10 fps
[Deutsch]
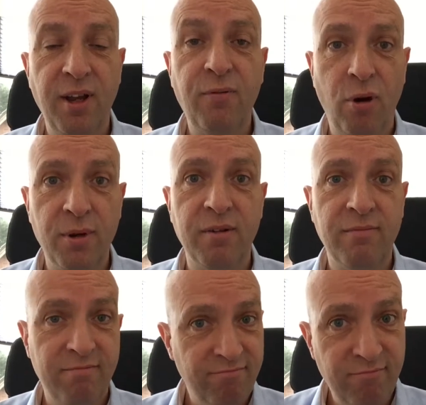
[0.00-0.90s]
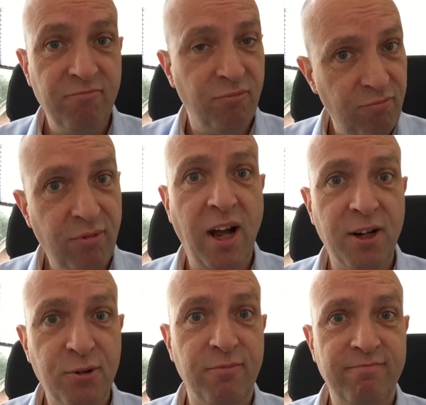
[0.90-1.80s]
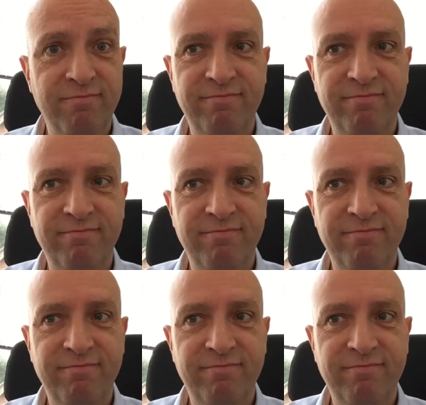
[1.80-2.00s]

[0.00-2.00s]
Ich freue mich. Dankeschön.